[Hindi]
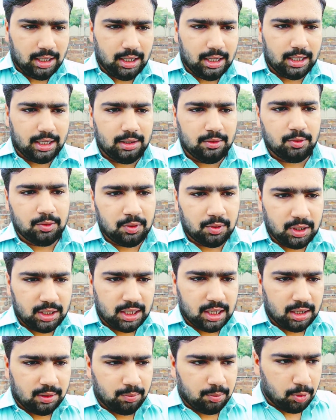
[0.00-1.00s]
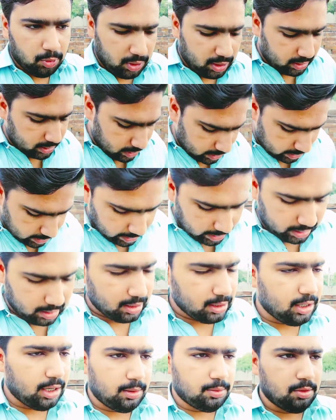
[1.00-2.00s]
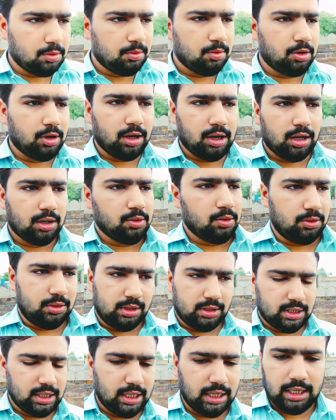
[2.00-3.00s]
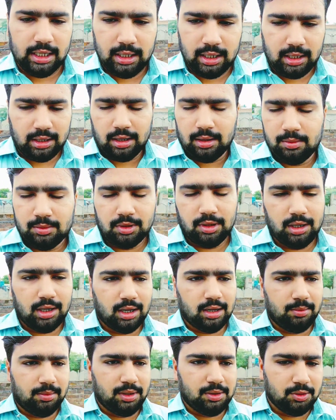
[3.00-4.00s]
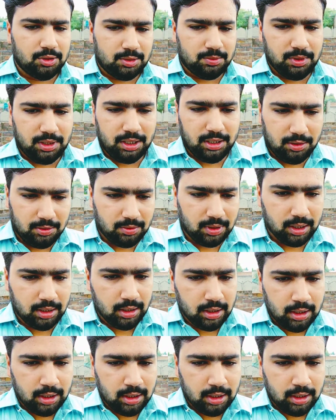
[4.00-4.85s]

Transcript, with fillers: लेकिन उन्होंने ना बोला था कि हल्का हल्का आपको बुखार हो सकता है लेकिन अलहमदिल्ला हमें कुछ भी नहीं हुआ